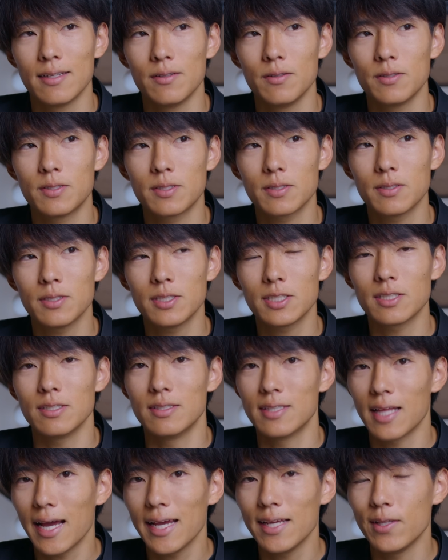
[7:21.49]
美しく
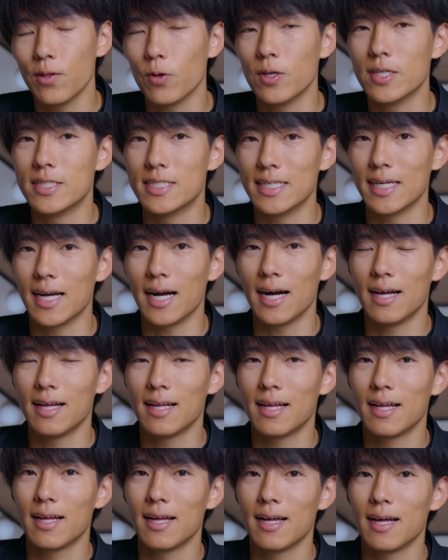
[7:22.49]
ないノイジーが、
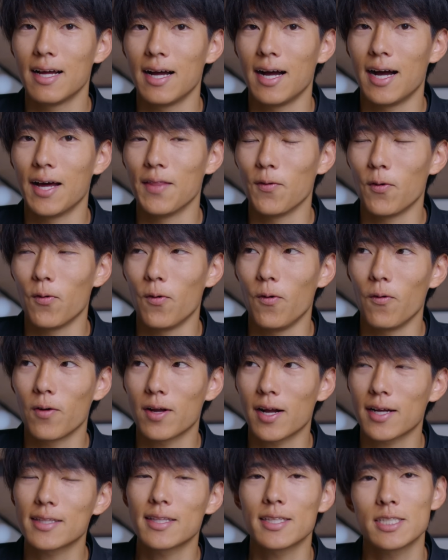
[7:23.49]
あのー、
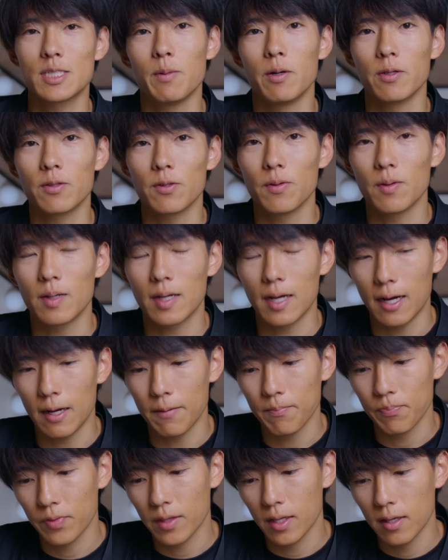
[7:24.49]
かかってしまうという
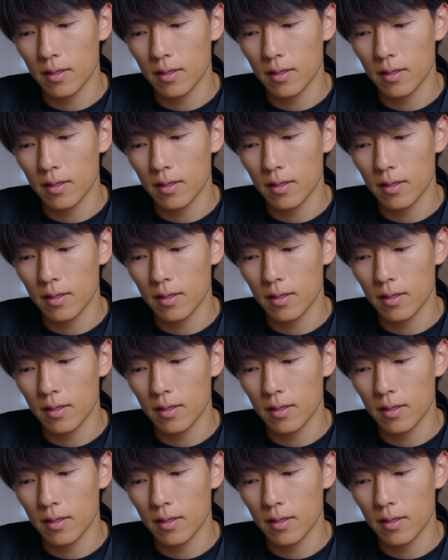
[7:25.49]
か、